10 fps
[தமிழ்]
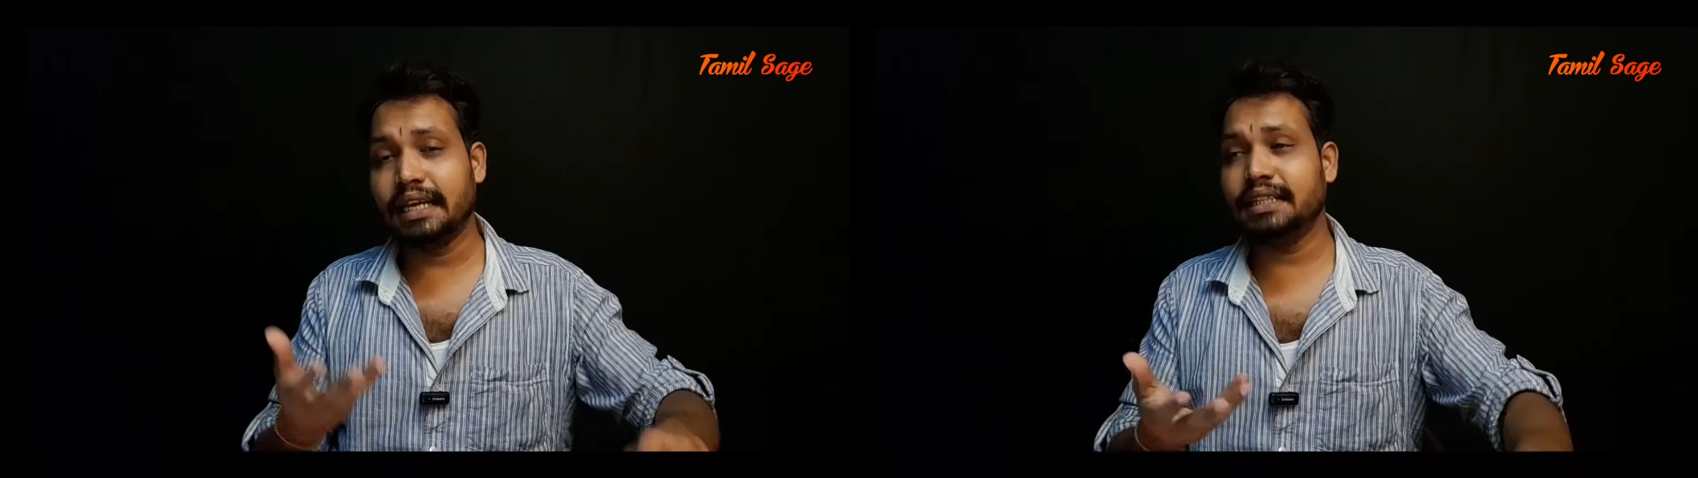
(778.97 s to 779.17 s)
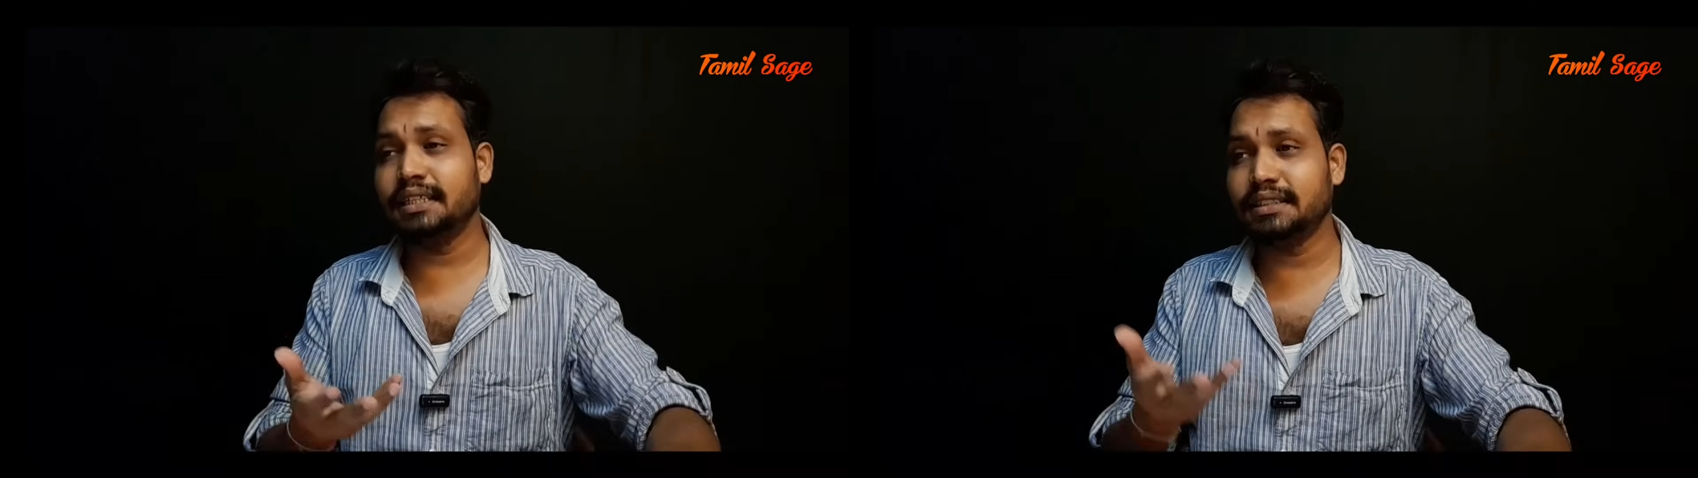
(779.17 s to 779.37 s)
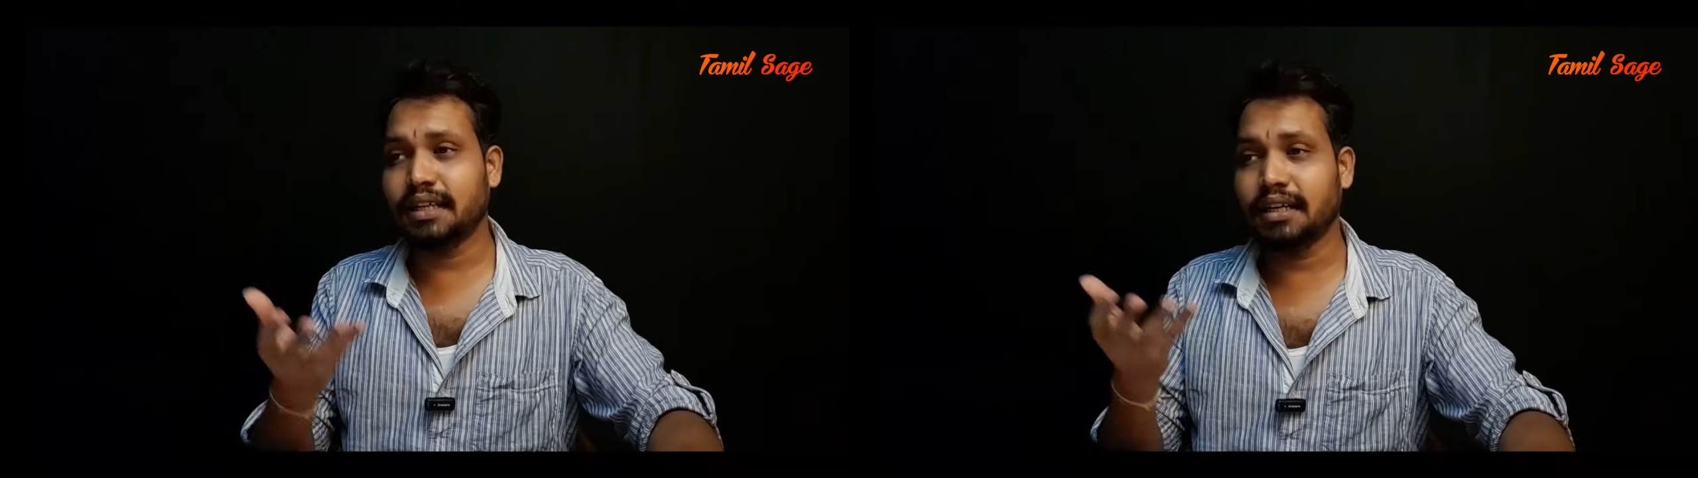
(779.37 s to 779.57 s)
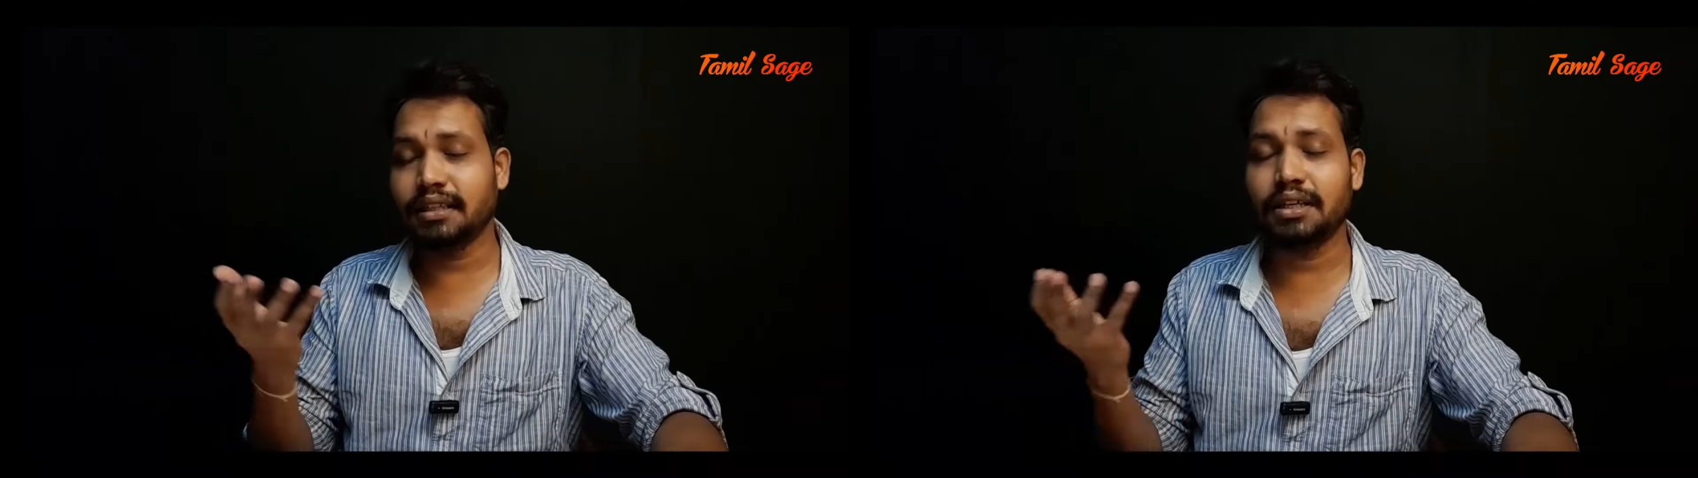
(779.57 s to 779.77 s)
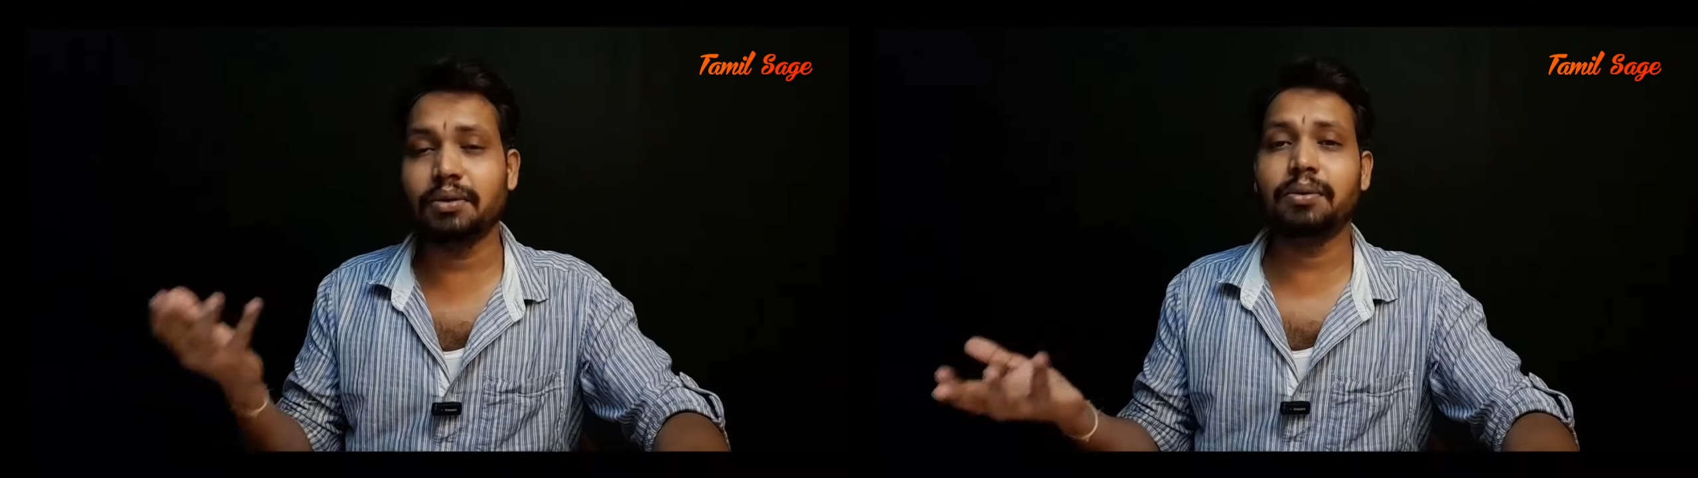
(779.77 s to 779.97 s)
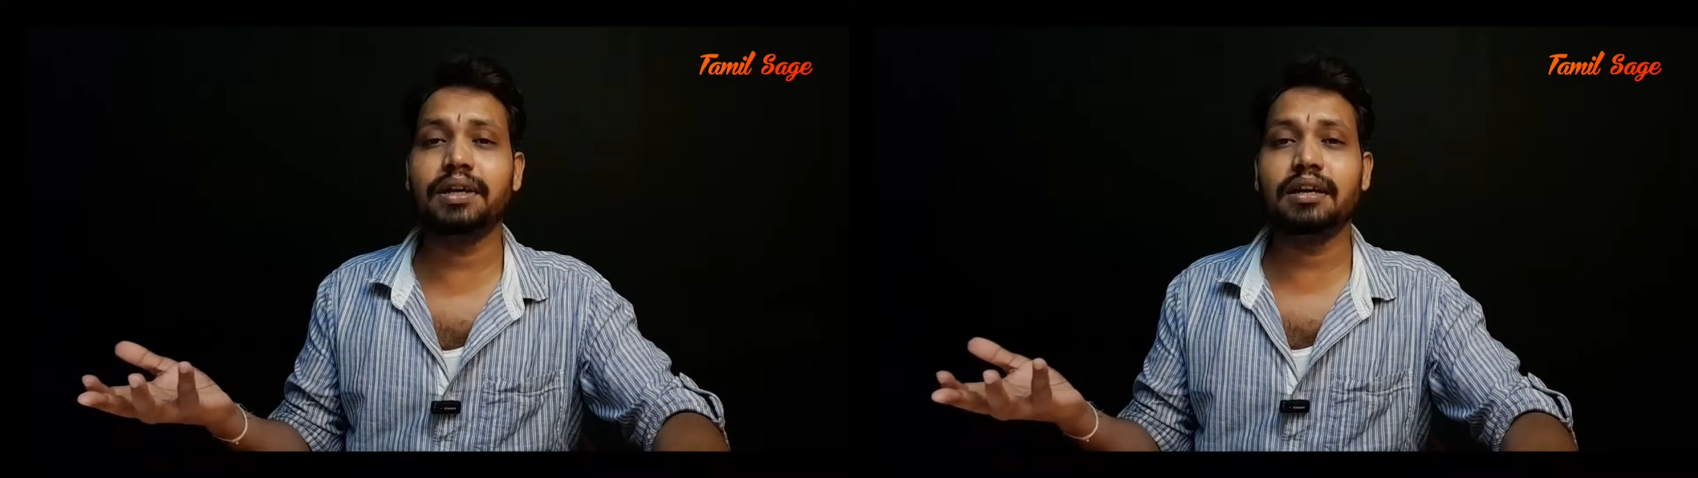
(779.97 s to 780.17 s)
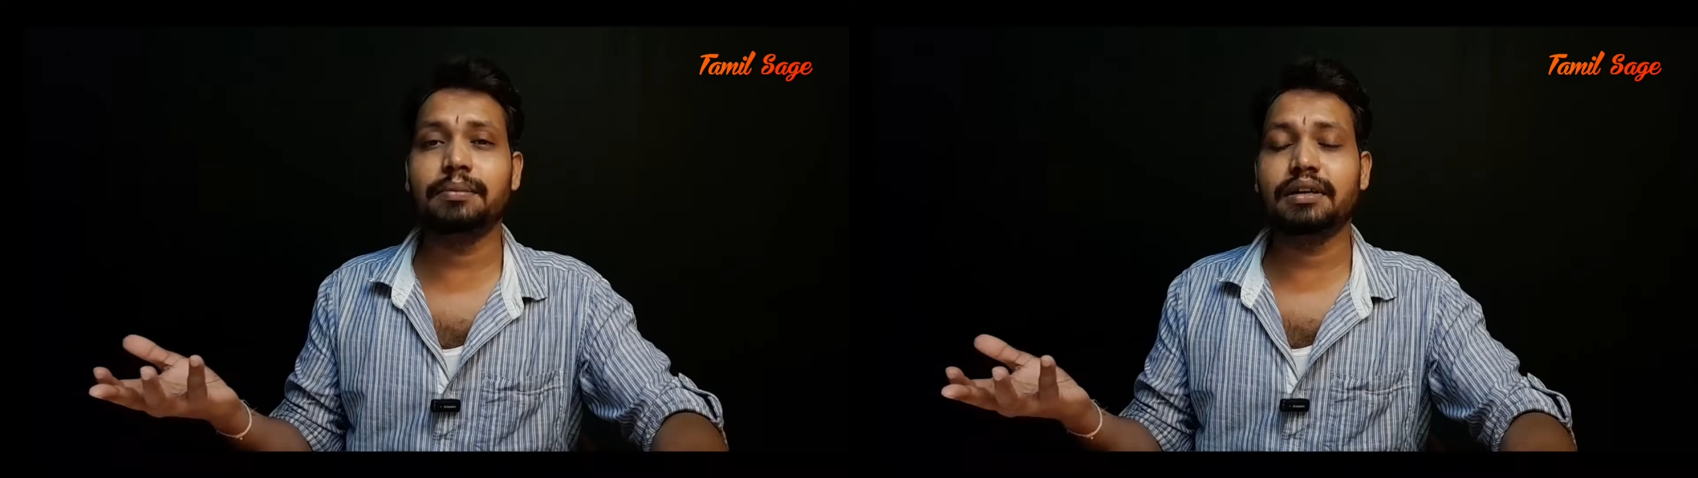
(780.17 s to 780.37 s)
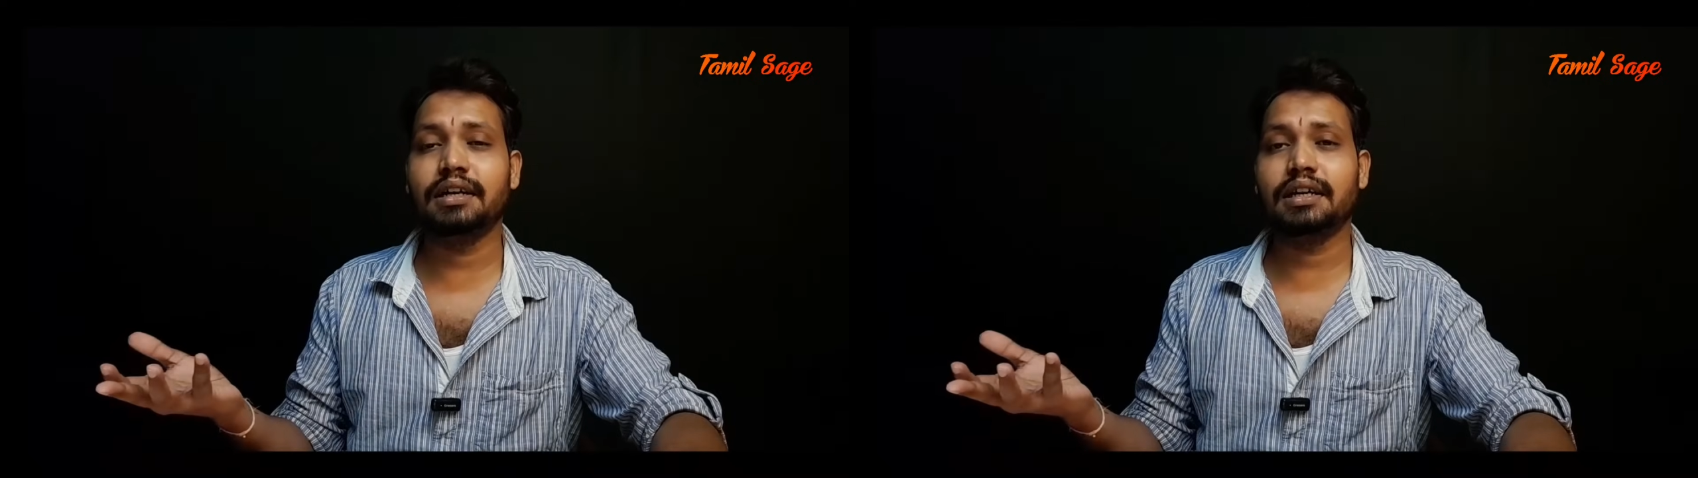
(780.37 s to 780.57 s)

எதுக்கு சாதாரண கொடிக்கம்பம்